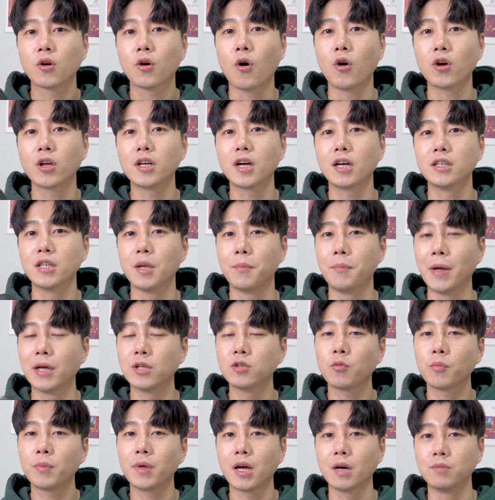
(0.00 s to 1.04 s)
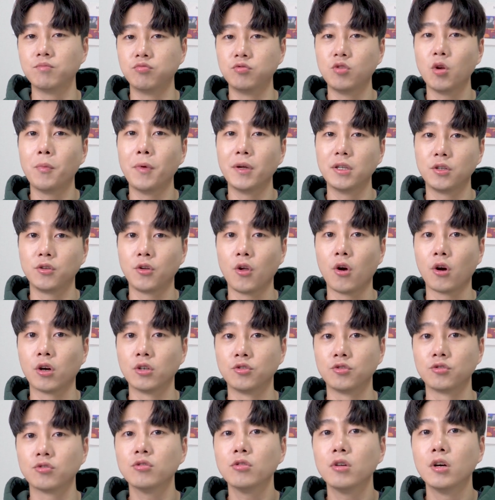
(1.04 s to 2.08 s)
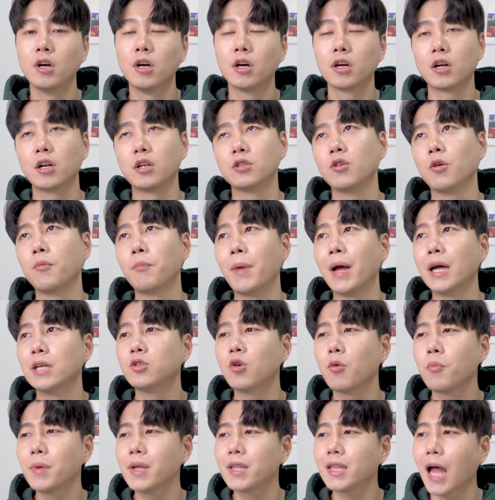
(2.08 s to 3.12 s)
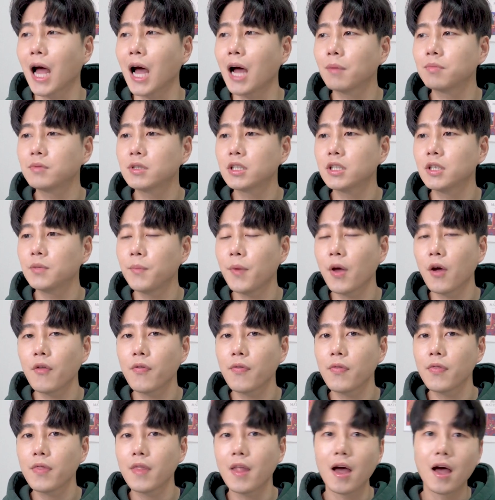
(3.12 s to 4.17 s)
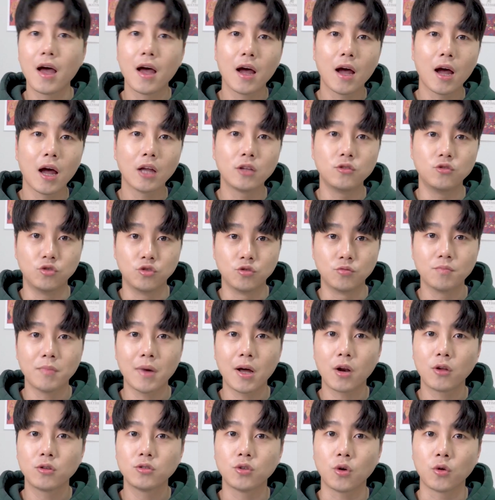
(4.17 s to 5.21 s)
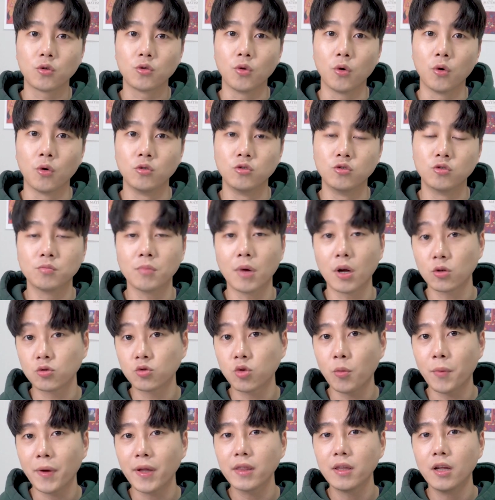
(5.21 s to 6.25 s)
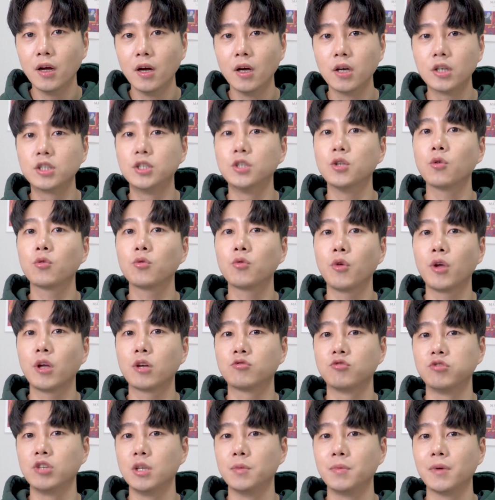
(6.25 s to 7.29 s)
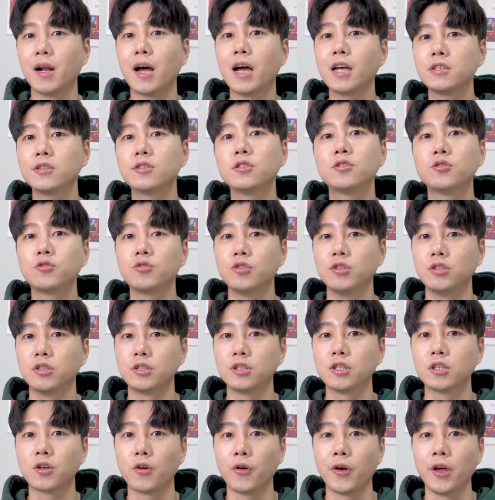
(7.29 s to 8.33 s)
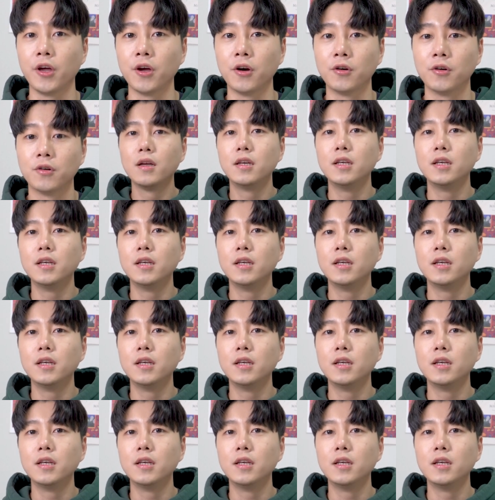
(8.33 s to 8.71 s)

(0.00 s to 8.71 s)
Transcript: 거기가 이제 배송비가 무료 배송이어가지고 그래서 배송비 다 합치면 한 6만원 정도, 6만원 초반 그정도의 구입을 하실 수 있을 거예요.